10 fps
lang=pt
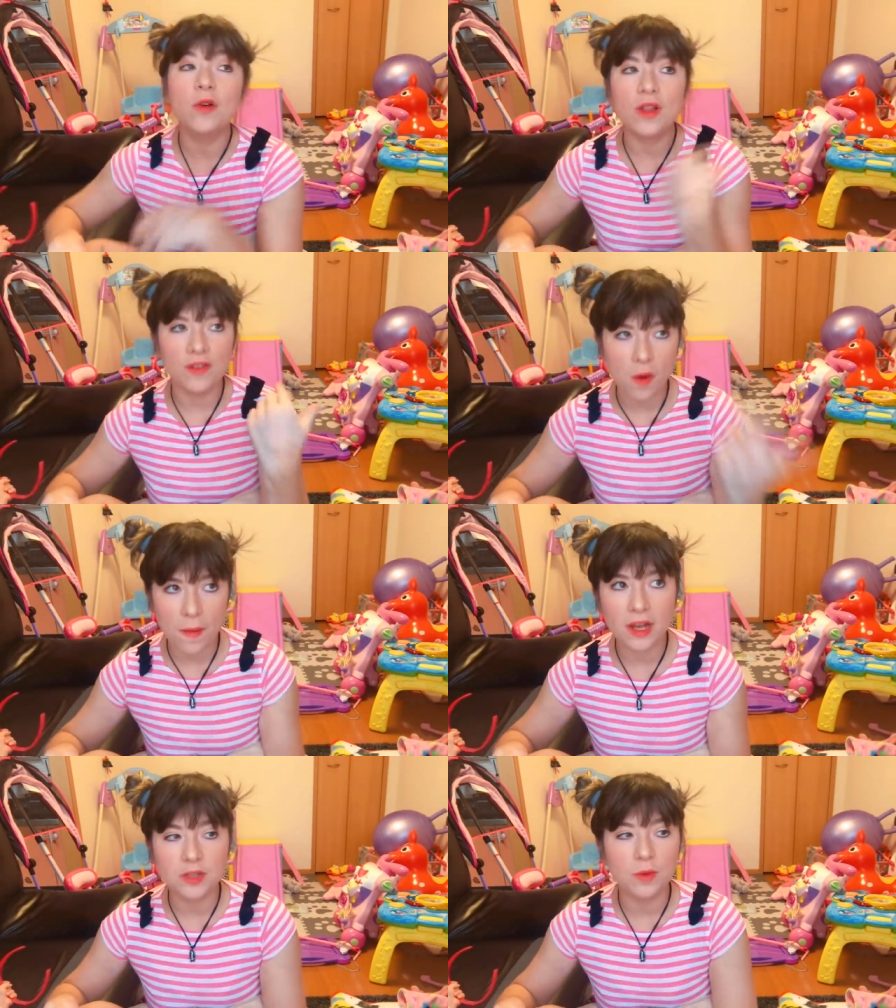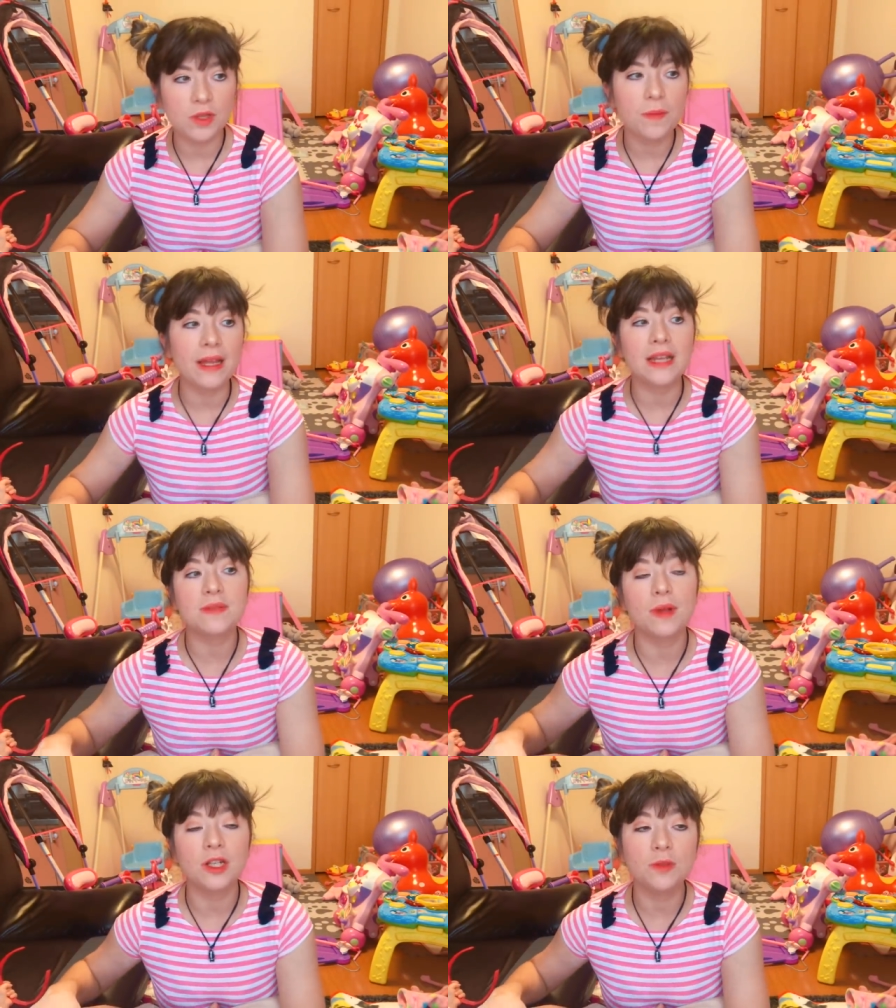Eu levei uma mala de mão também.
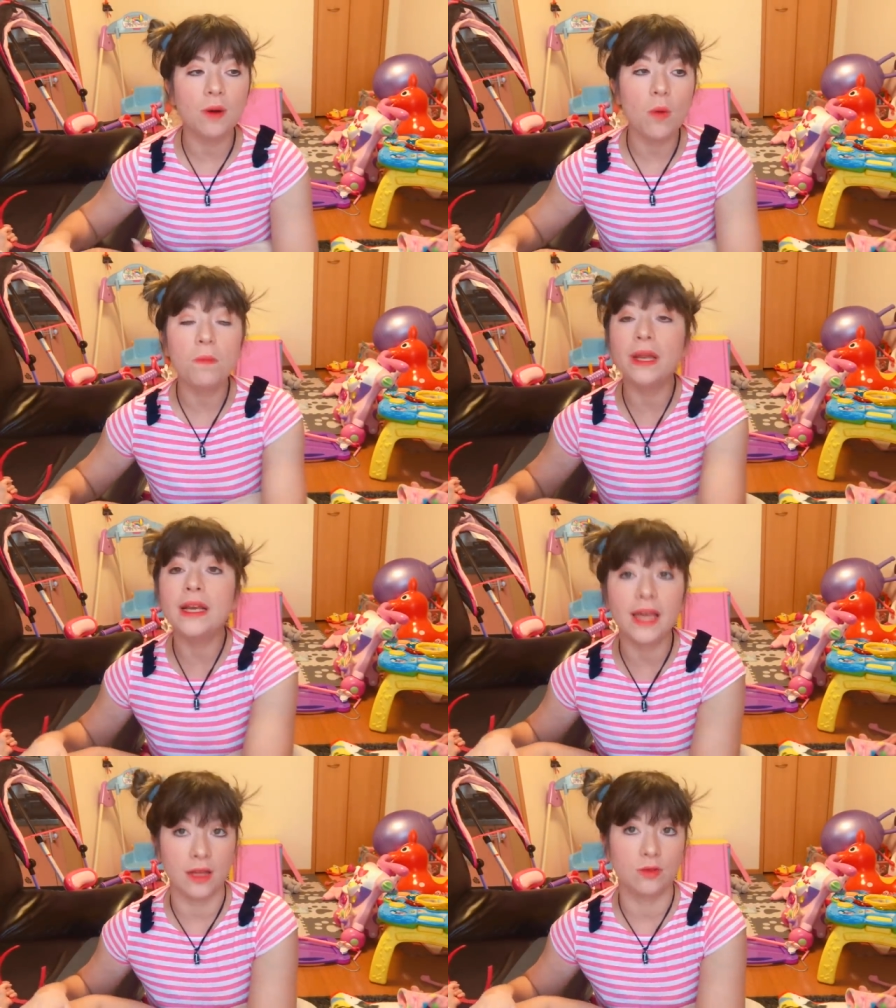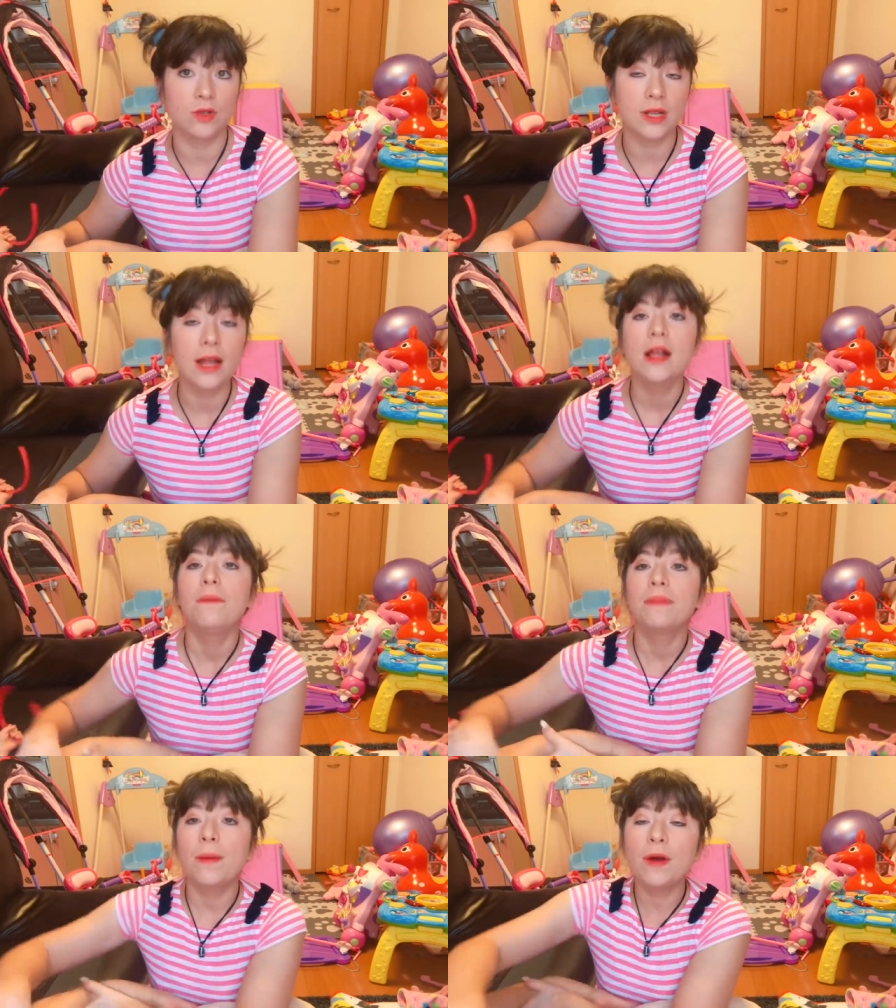Nessa mala de mão, brinquedos, né?
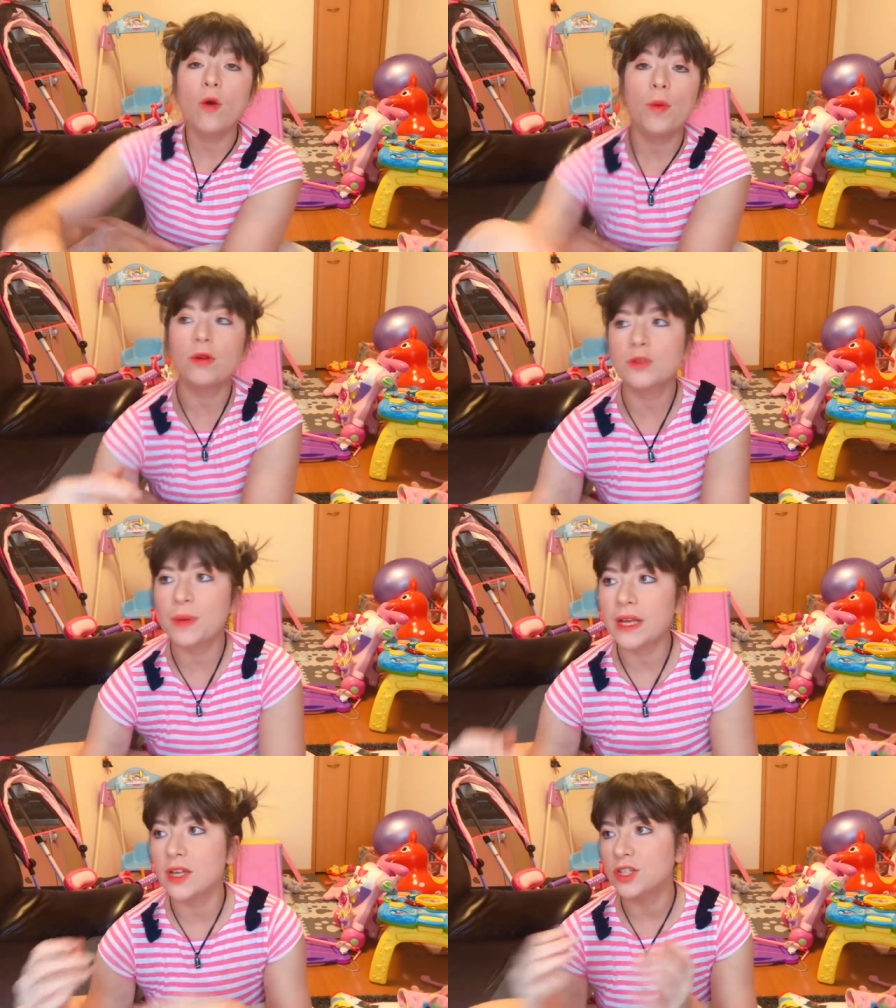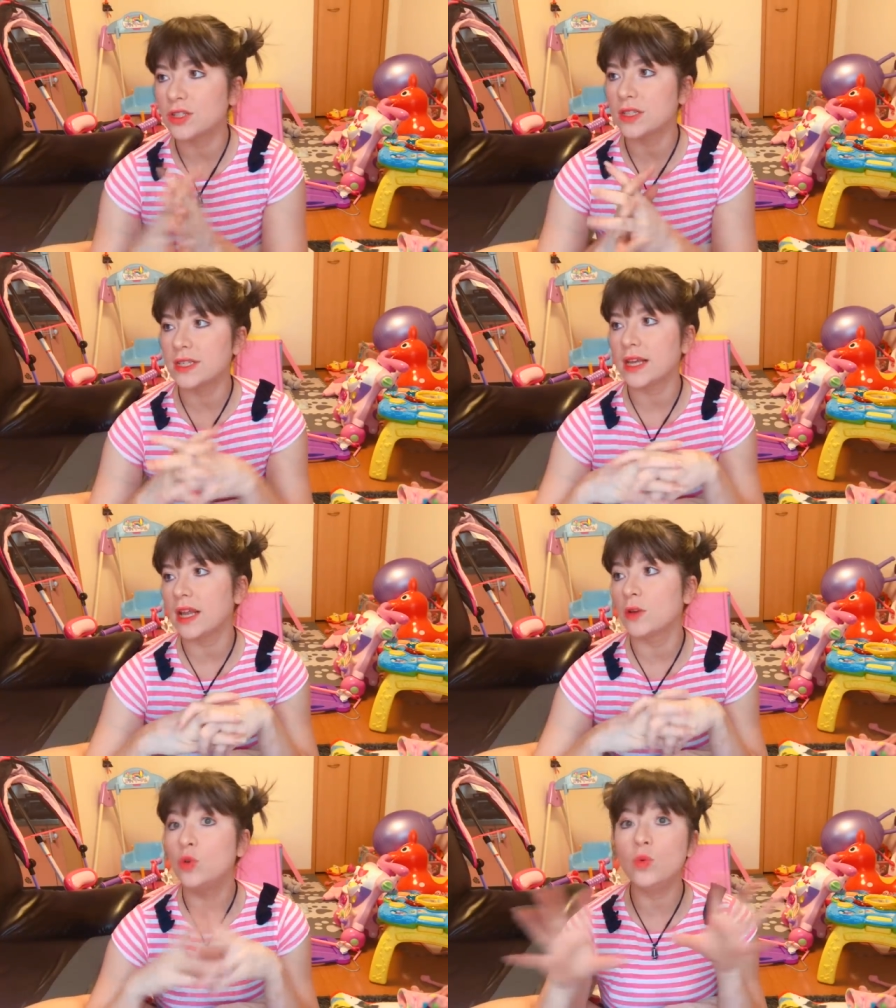Minha mãe comprou uns brinquedinhos assim que
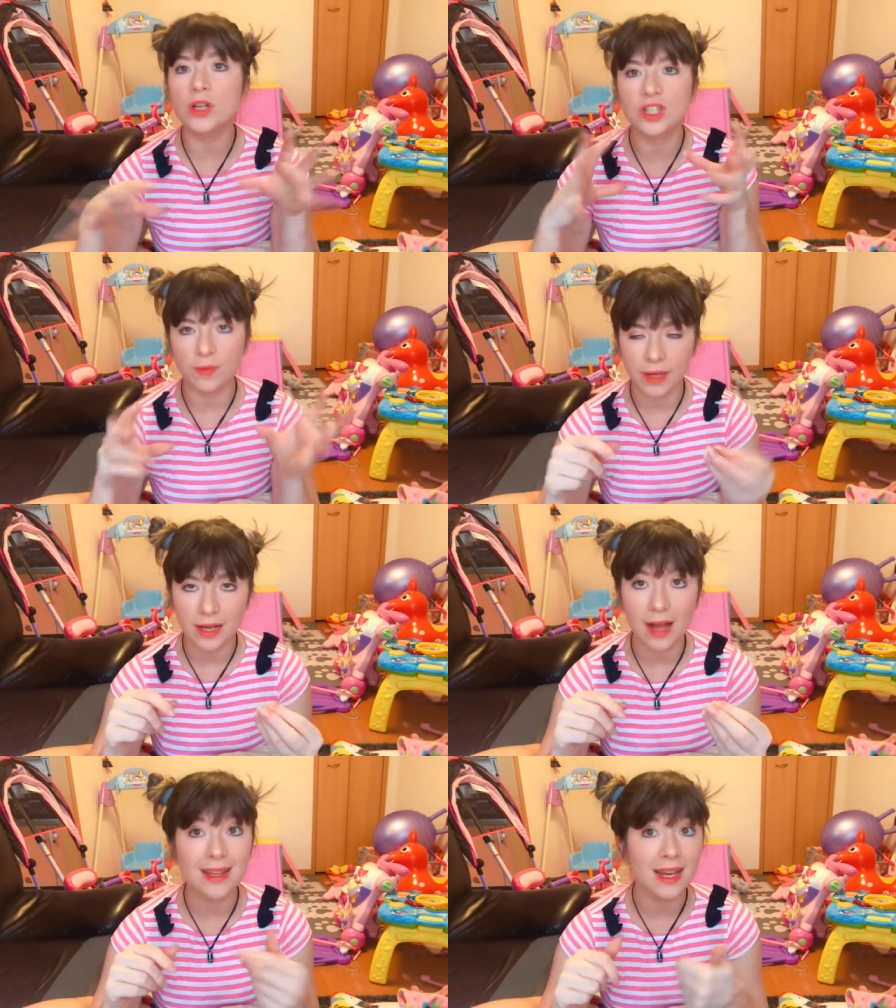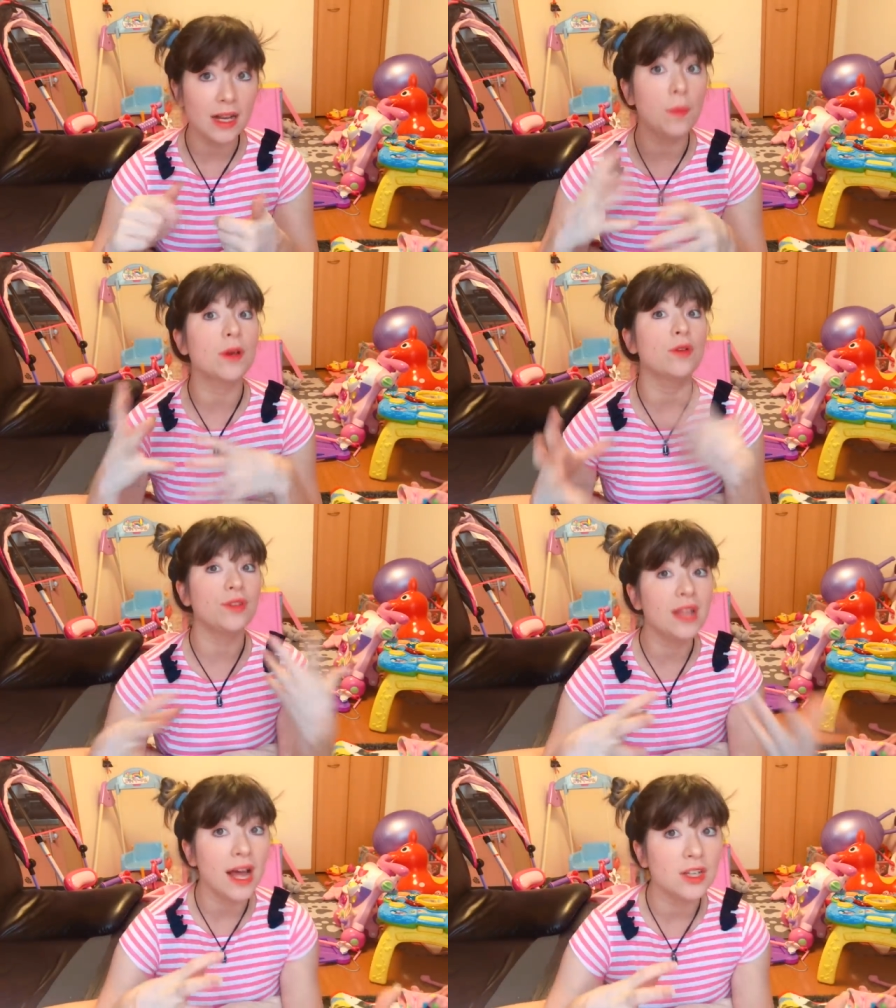ela nunca tinha brincado, e é legal porque é
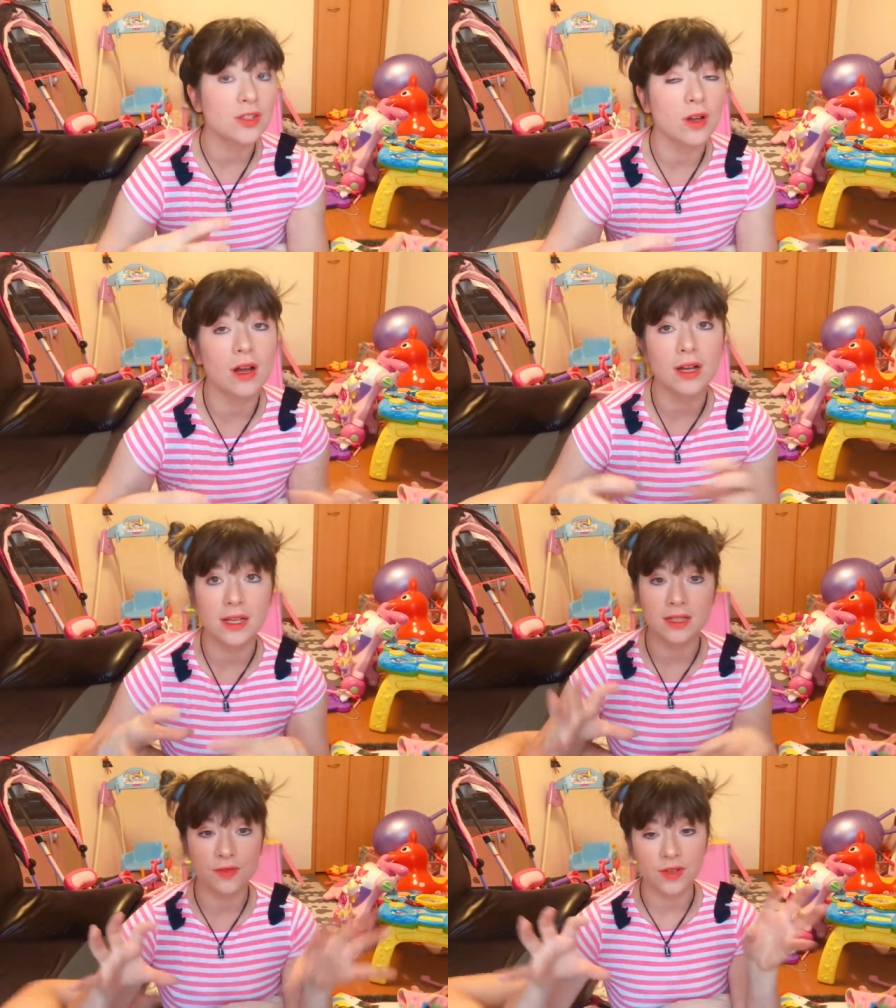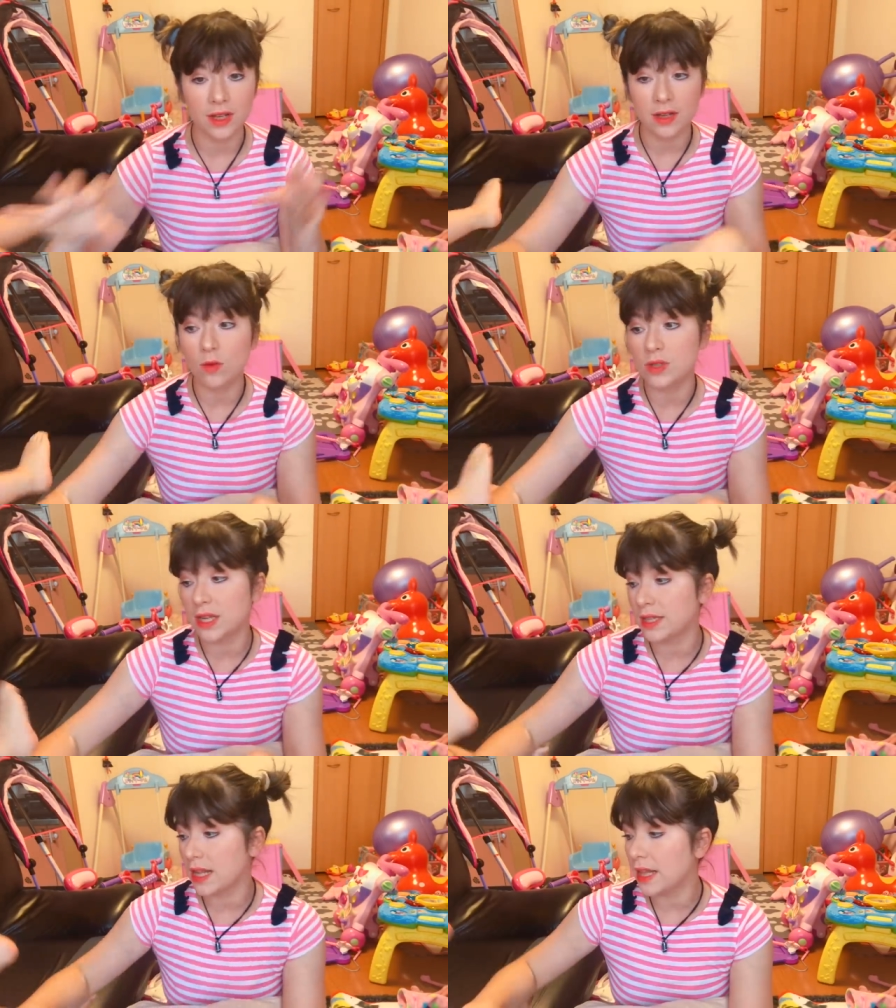novidade, então a criança fica
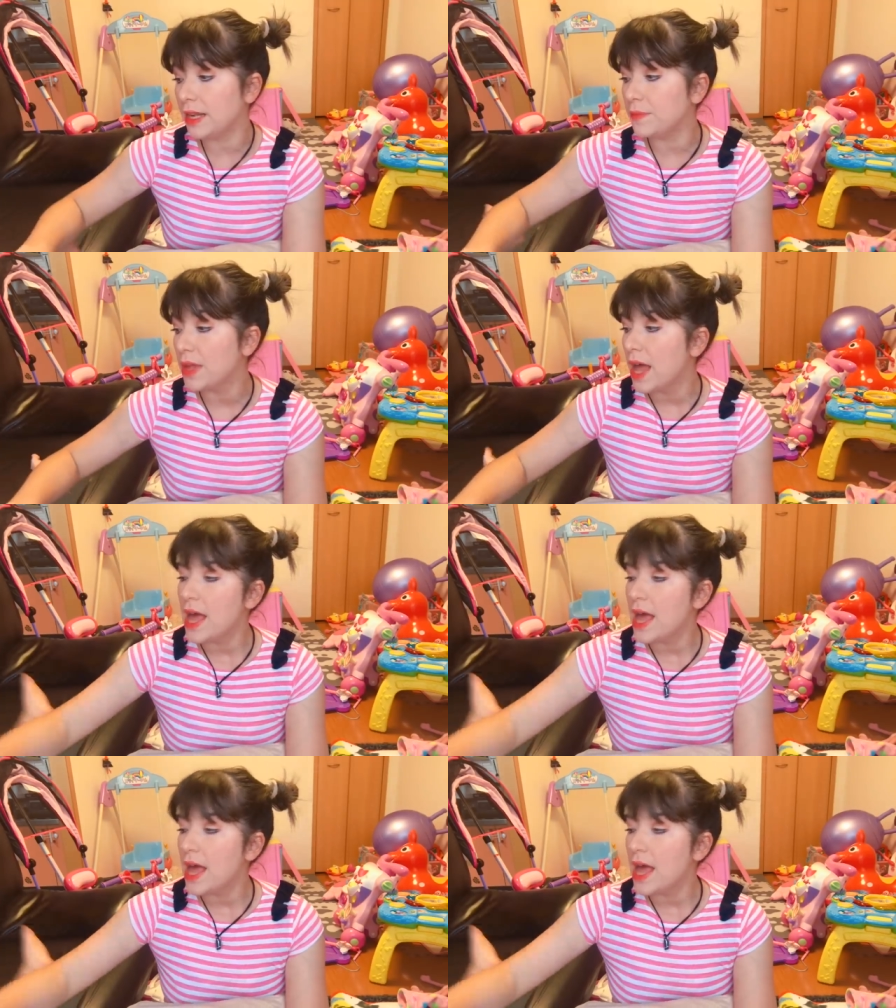concentrada ali.